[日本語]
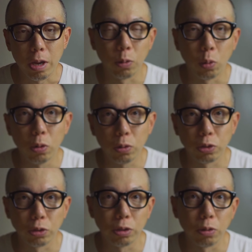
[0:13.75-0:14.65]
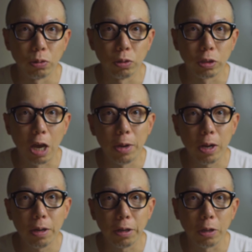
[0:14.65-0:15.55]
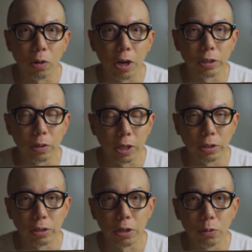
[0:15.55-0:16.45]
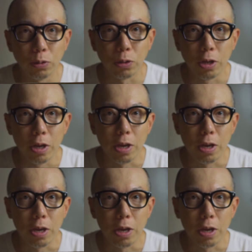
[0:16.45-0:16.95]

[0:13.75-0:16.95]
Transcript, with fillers: ゴドックスっていうカメラ関係の会社が出している